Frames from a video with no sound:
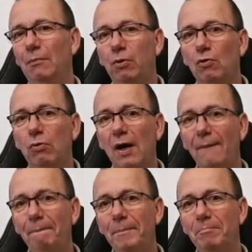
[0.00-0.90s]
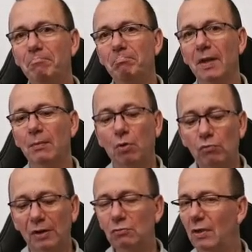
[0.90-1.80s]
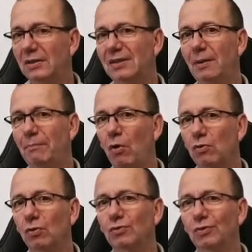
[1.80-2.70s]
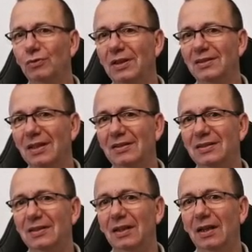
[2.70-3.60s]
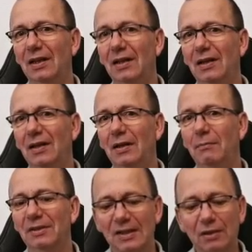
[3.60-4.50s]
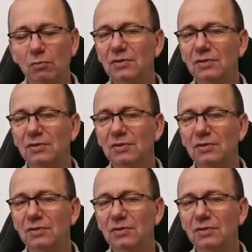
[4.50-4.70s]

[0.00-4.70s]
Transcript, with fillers: Pourquoi Pourquoi nous l'a-t-il pas encore donnée celle-ci Parce qu'elle